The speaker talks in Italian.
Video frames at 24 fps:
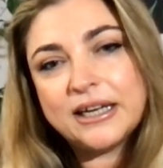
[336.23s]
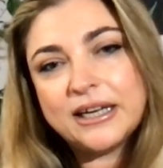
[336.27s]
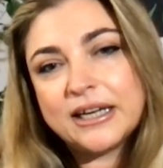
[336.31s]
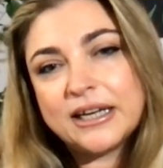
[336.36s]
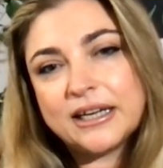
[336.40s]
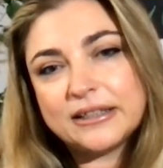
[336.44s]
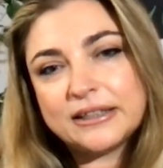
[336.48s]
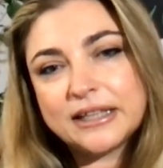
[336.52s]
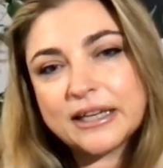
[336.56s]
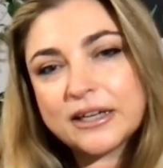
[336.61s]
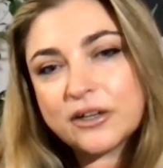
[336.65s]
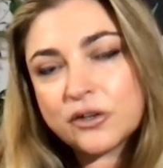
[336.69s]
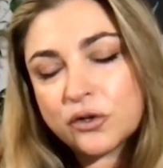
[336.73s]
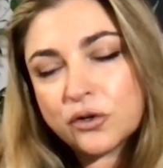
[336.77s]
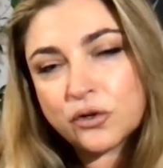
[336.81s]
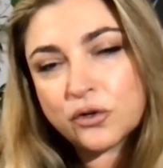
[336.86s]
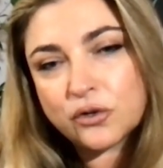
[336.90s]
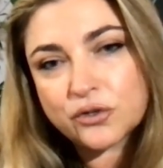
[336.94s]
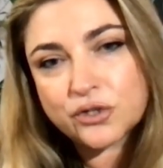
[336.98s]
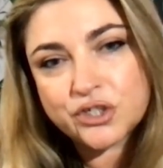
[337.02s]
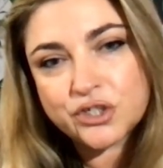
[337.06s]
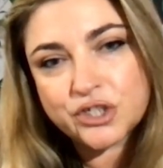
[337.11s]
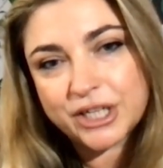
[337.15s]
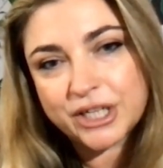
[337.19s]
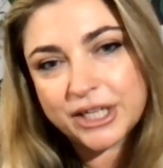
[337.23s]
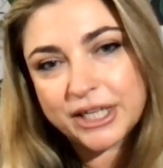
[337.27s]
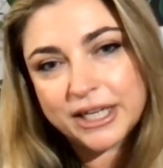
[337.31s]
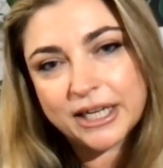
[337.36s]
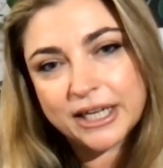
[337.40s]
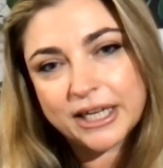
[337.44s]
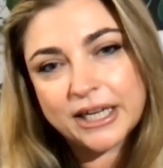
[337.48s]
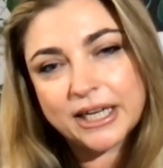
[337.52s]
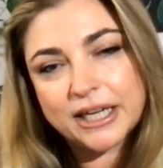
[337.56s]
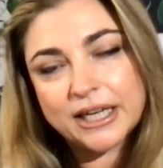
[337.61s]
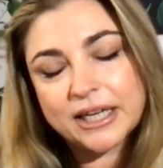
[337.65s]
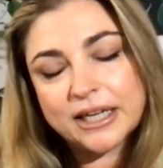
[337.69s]
eh,
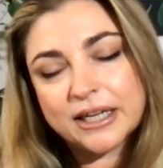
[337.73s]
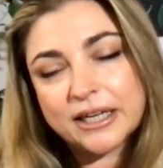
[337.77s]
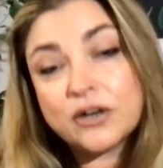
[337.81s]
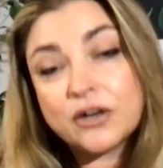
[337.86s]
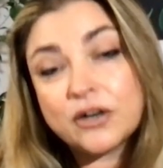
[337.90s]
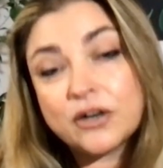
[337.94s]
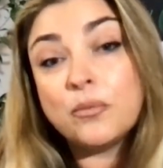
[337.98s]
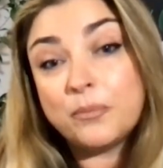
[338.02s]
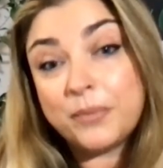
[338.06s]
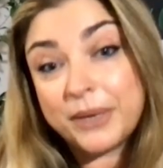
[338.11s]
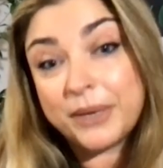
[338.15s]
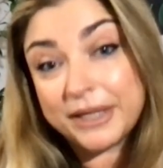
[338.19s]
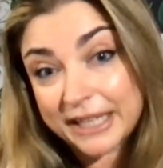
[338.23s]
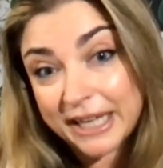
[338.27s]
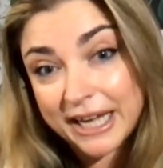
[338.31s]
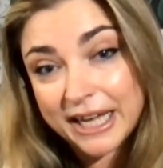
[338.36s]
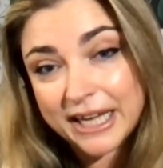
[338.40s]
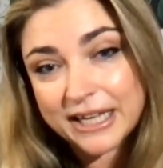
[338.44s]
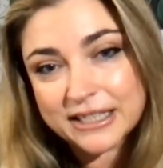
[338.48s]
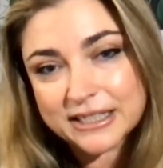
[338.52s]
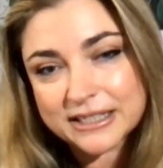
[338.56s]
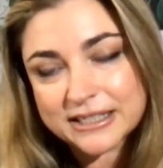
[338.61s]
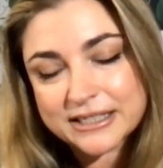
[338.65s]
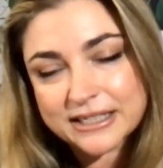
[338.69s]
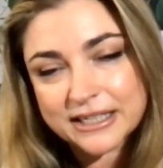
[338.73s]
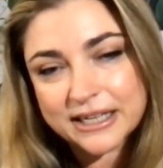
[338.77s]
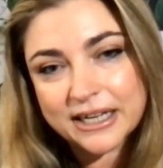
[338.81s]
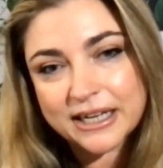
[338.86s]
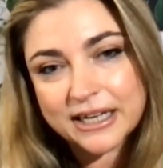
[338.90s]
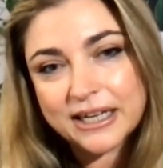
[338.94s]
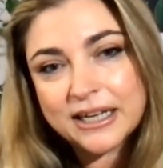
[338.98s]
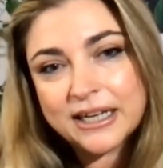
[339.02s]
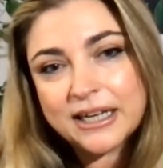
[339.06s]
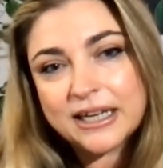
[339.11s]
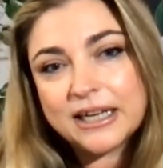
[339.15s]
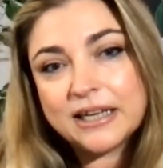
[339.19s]
tecnologie,
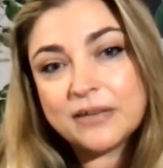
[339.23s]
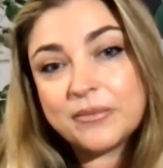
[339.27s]
competenze,